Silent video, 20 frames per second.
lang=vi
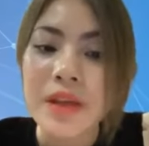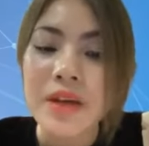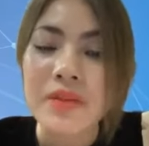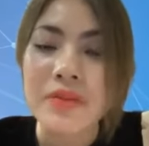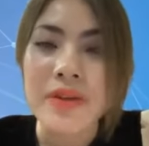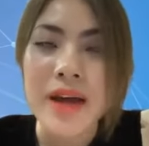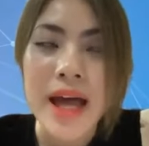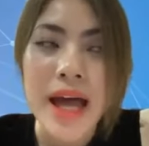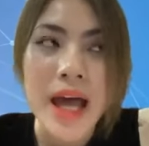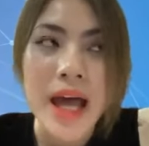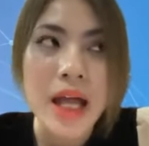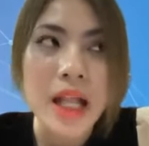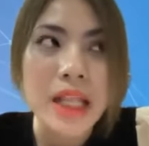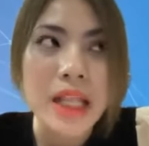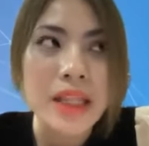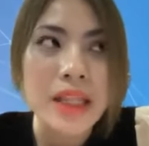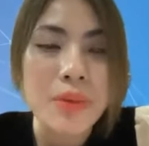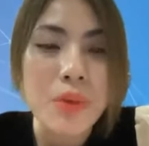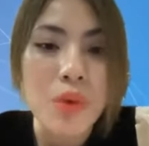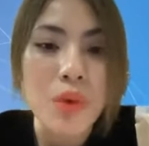Và
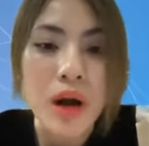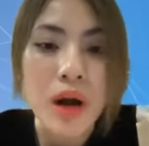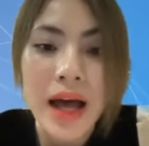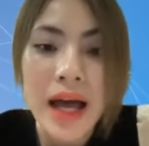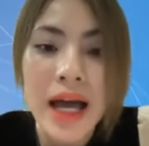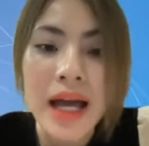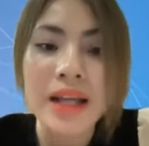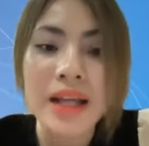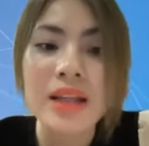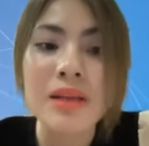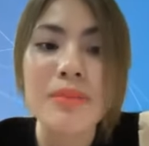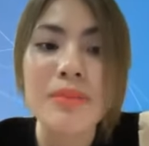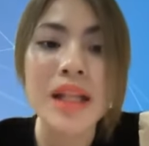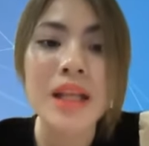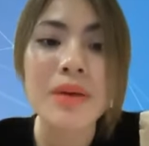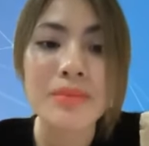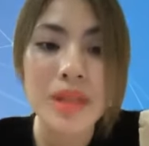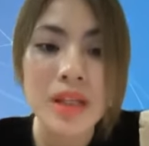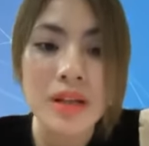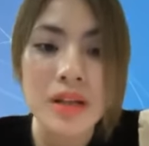tầm khoảng hai tới ba
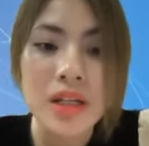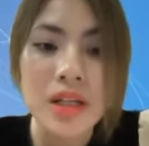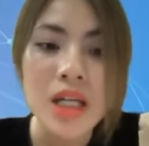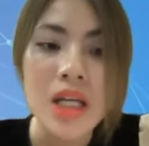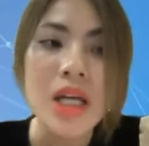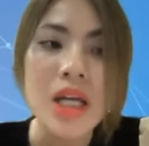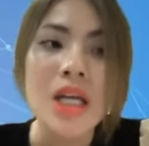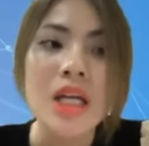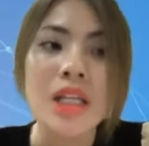năm tới